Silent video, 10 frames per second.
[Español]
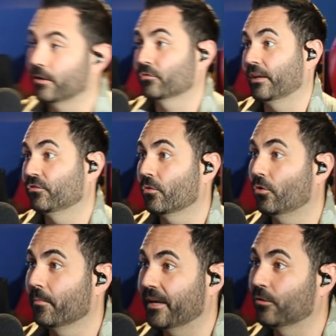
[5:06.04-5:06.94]
la selección
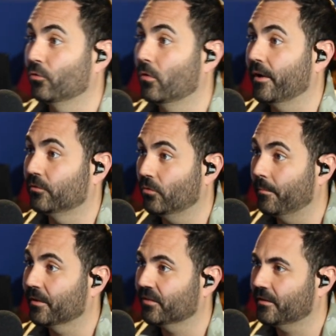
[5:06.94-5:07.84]
colombiana estuvo,
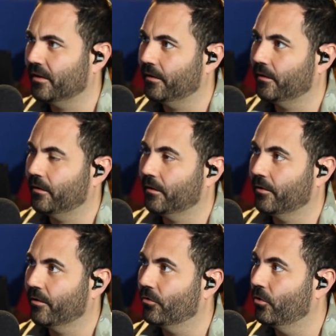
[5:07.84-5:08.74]
estuve presente
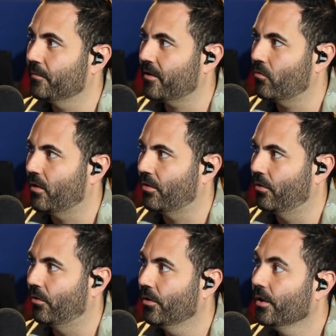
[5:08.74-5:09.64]
en, Colombia cuando,
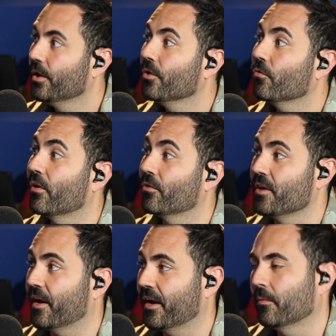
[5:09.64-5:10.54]
cuando llegaron.
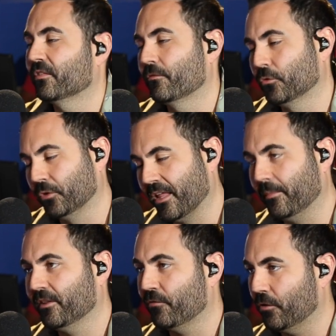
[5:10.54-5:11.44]
llegaron.
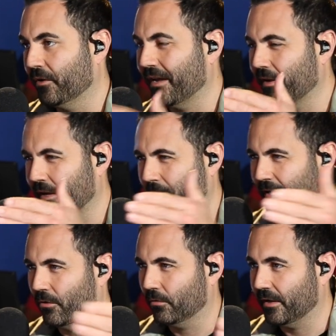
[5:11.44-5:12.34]
Desafortunadamente fueron
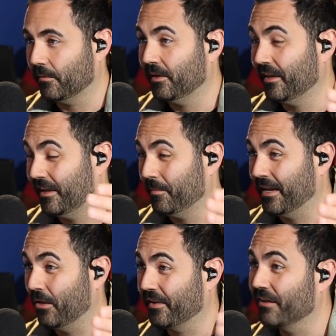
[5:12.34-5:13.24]
eliminaron,
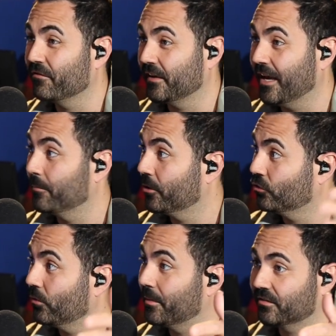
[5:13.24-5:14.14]
eliminado ya al final, pero
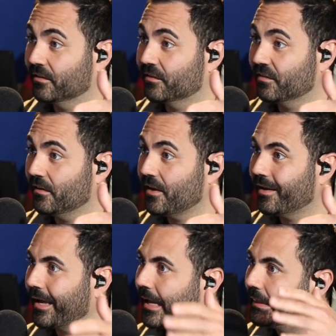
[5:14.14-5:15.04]
estuve presente ese día
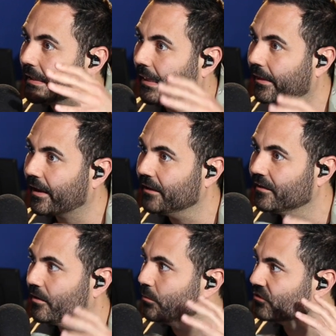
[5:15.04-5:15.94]
en la cantidad de
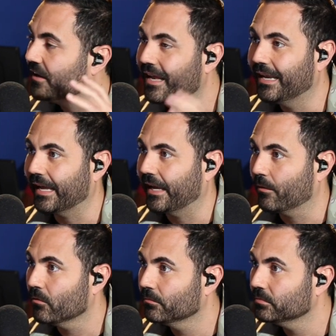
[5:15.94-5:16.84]
gente y como se. La,
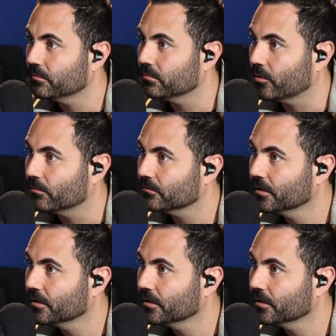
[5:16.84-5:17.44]
es un. es una